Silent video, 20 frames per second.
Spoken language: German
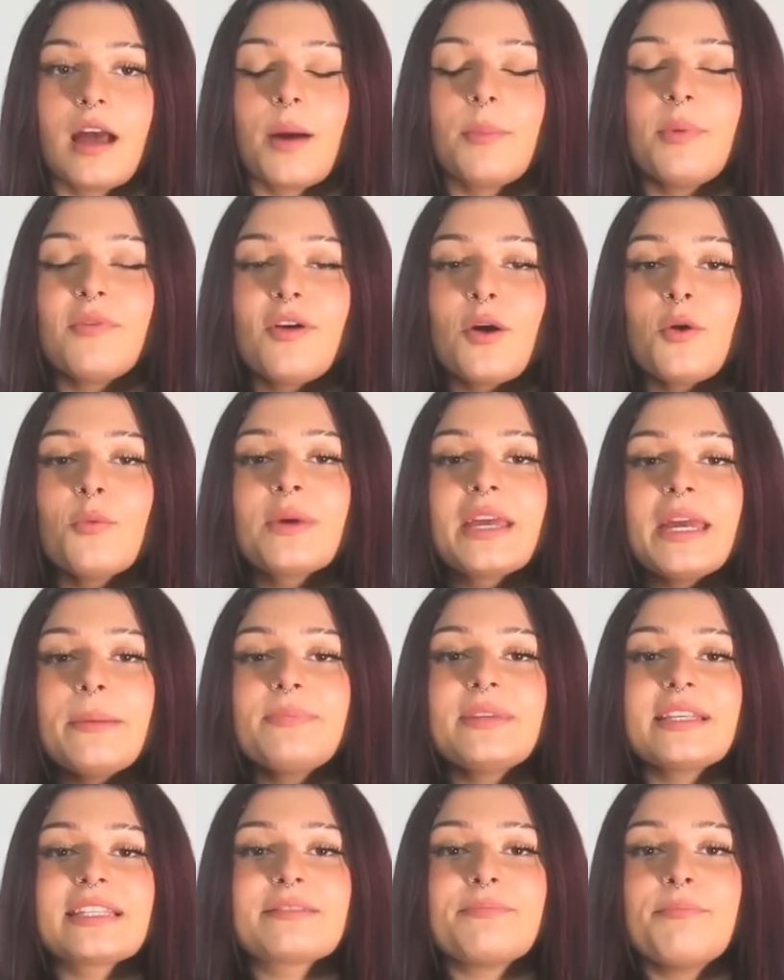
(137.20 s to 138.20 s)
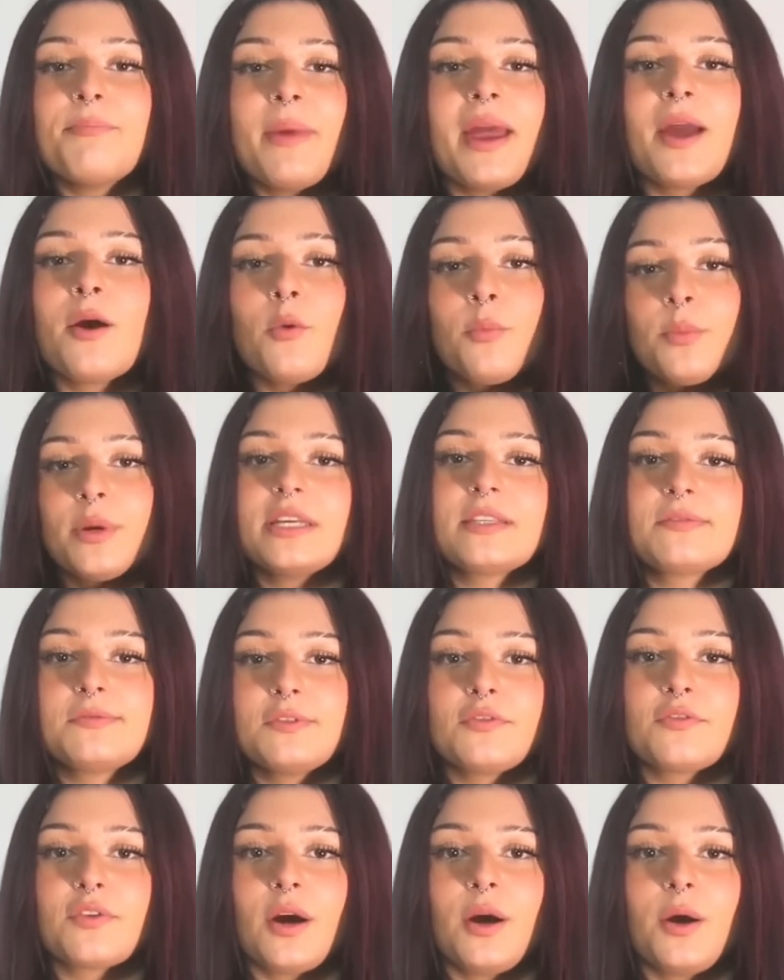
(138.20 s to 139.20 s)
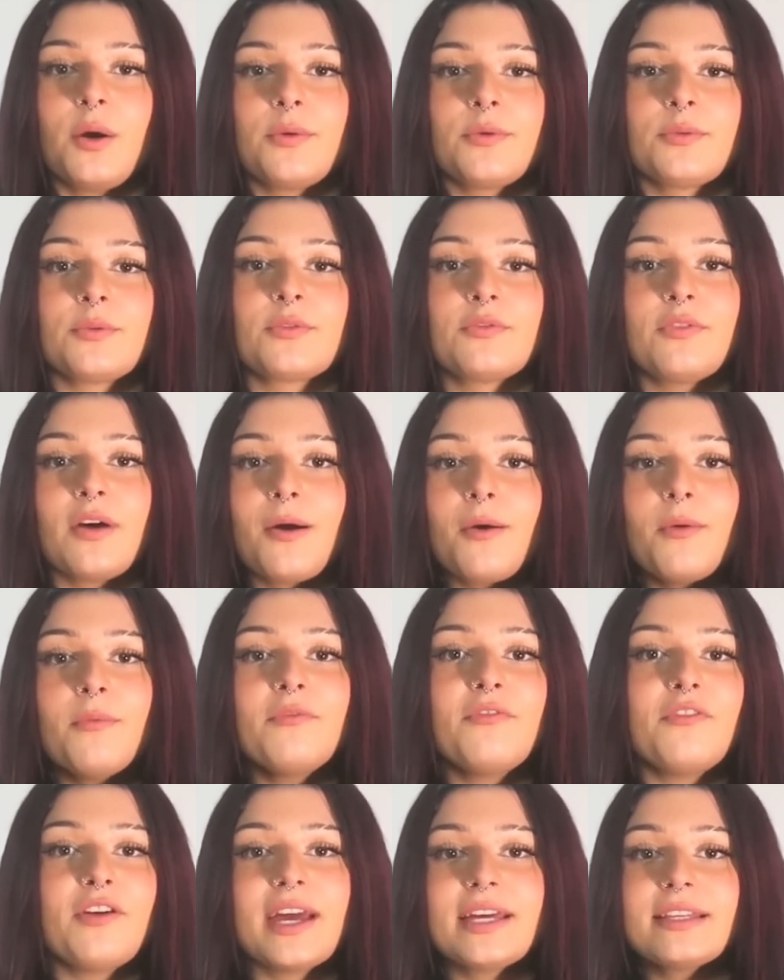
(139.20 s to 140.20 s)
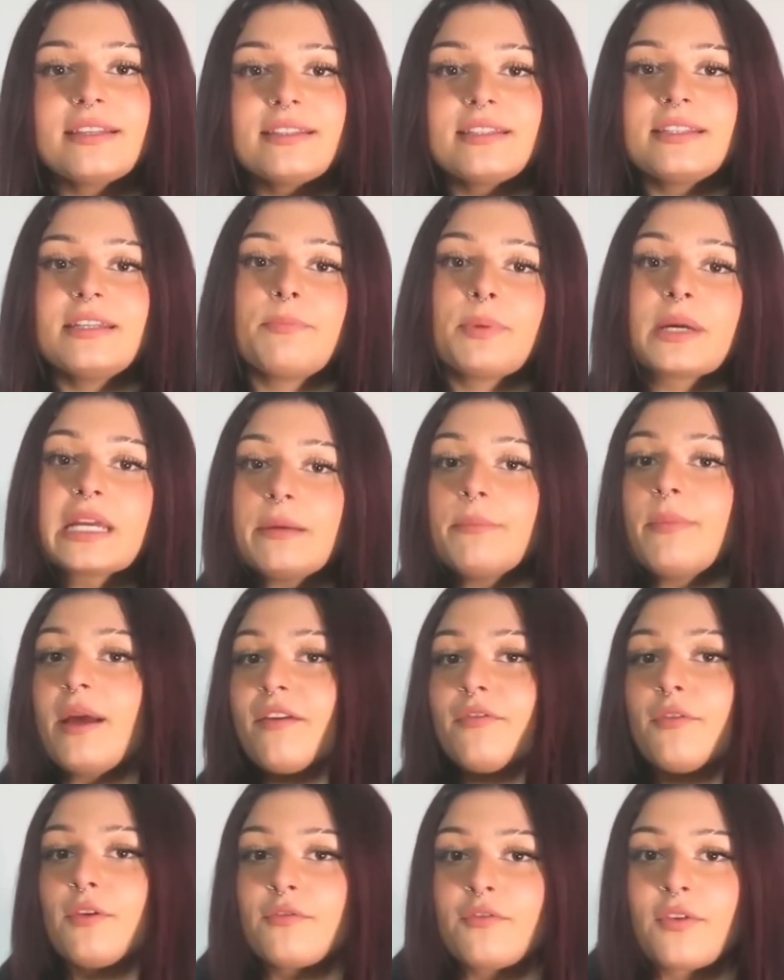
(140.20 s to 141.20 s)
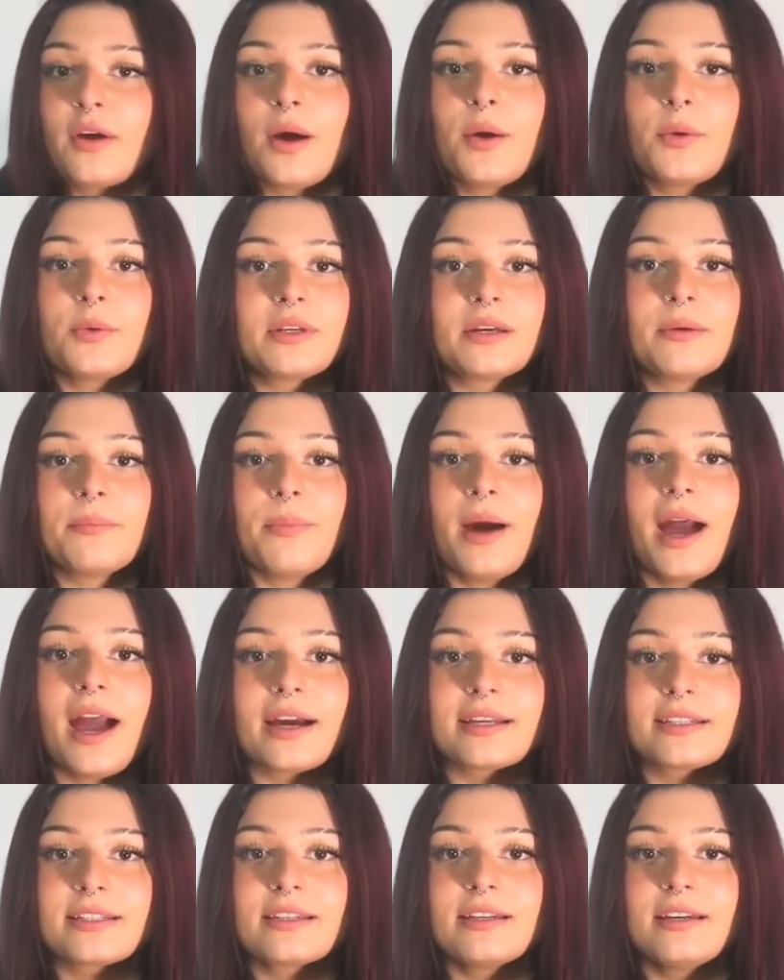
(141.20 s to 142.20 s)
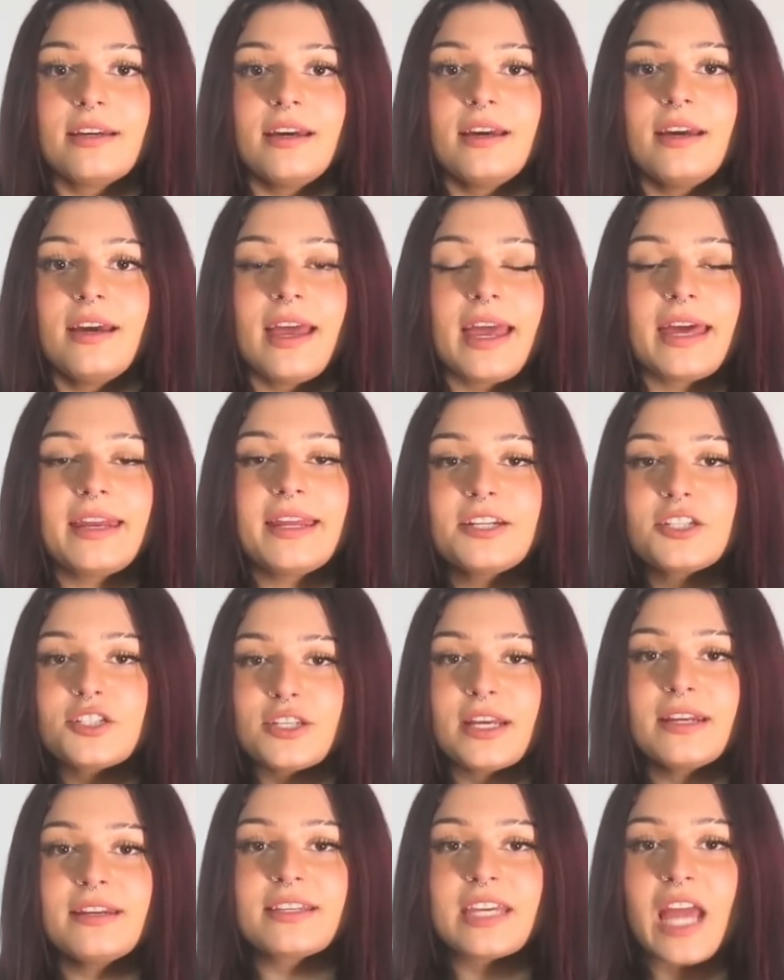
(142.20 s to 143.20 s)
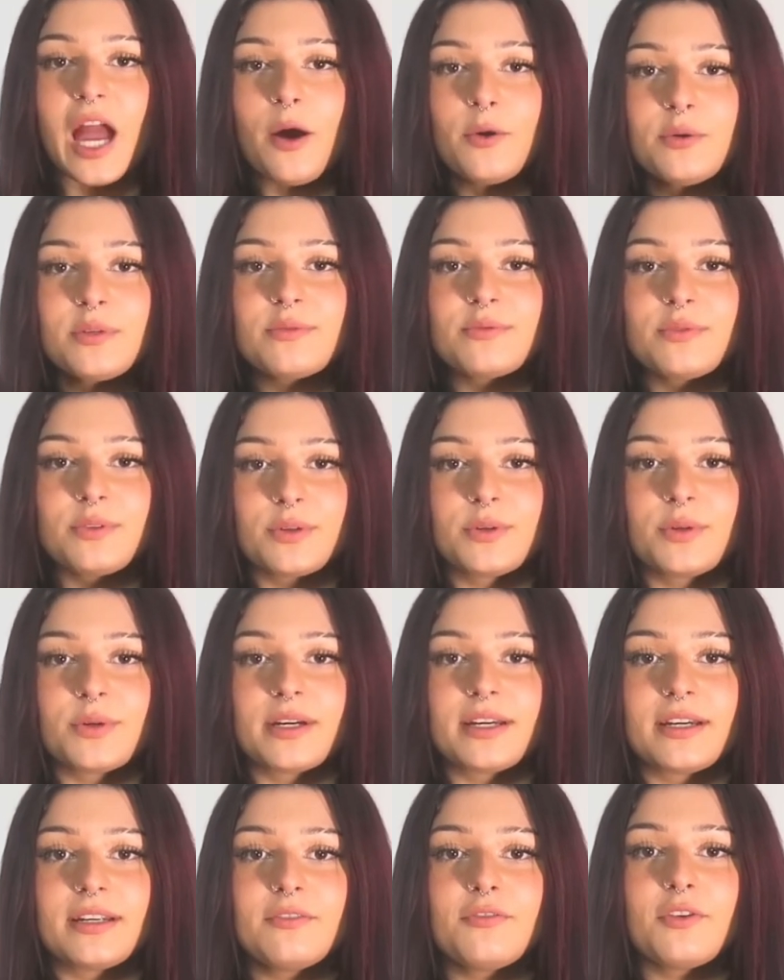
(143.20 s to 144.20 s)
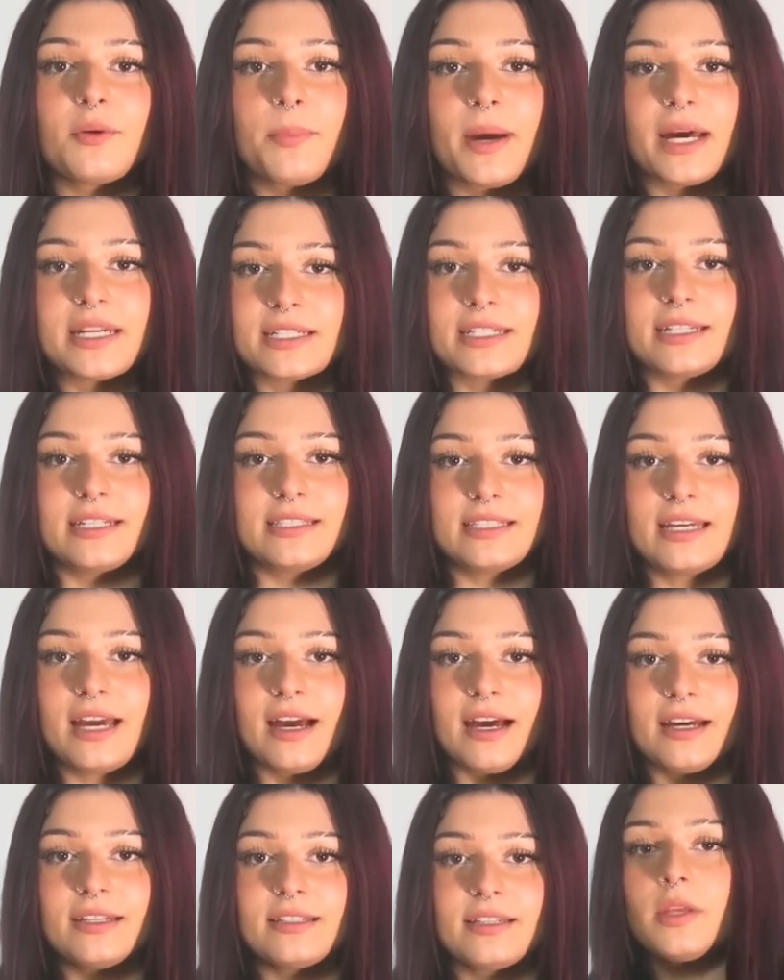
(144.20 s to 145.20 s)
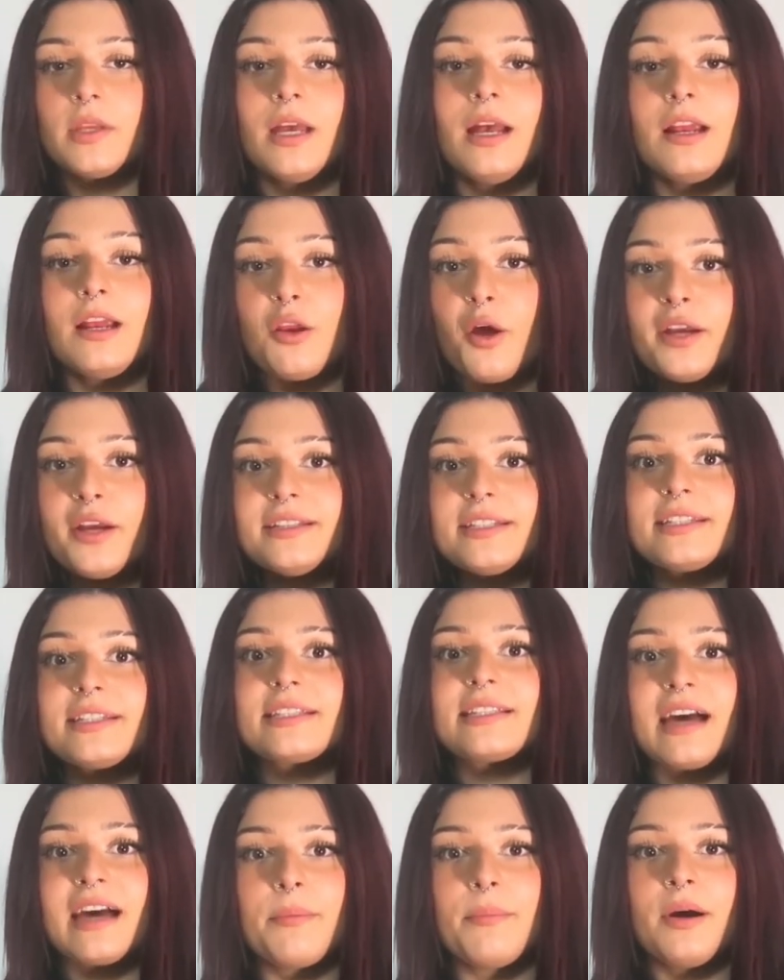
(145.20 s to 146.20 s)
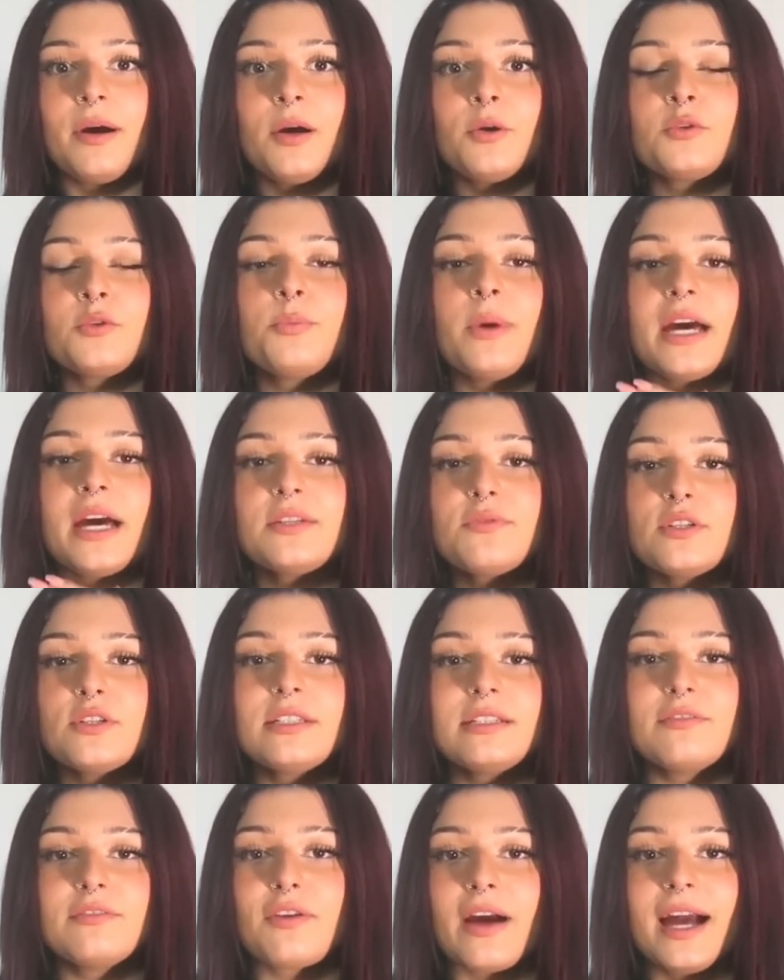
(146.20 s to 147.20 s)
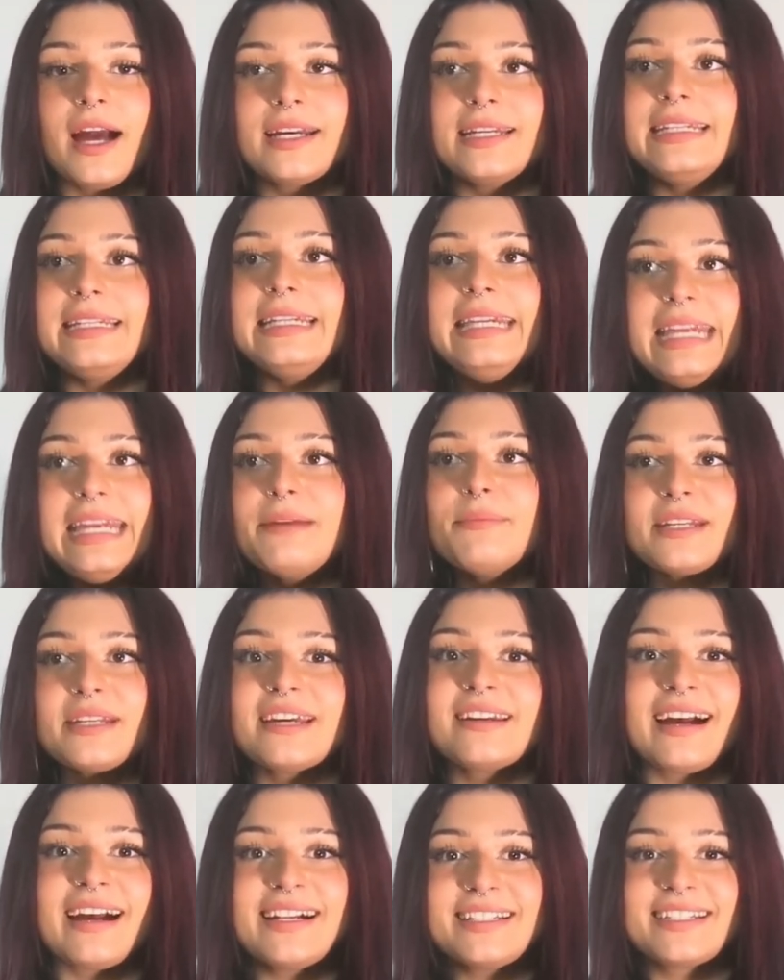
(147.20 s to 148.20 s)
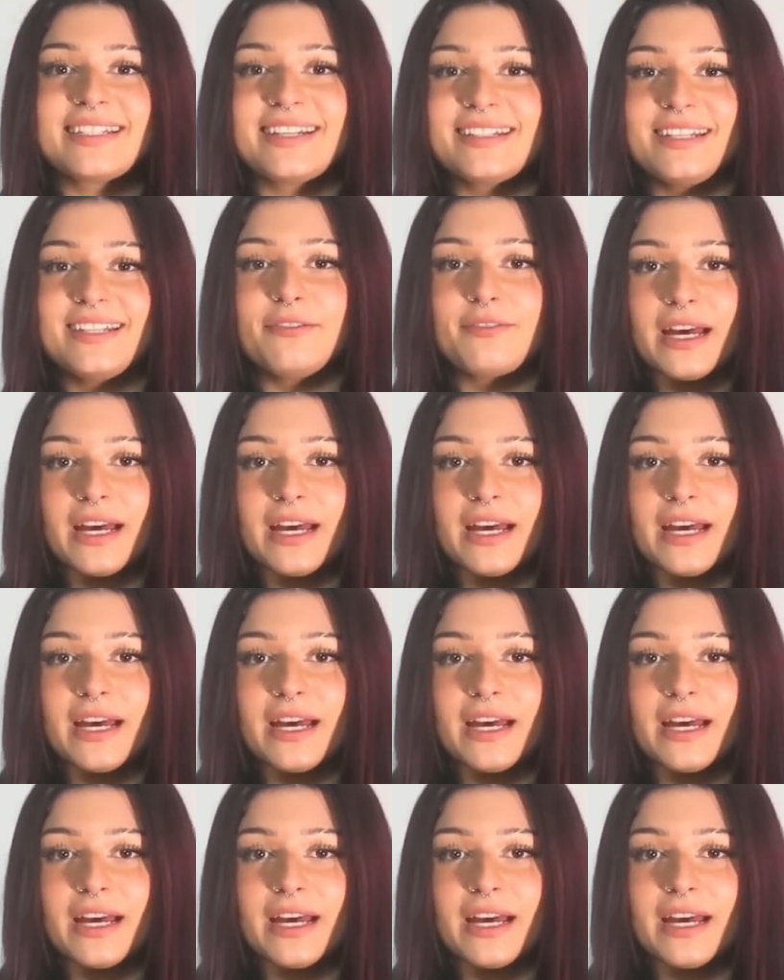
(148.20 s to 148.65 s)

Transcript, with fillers: Aber warum gibt es mehr OPs für Frauen und warum werden sie primär von Frauen gemacht? Er nennt ständig Auswirkungen von Patriarchat leugnet es aber und beantwortet die Frage nie mit einer alternativen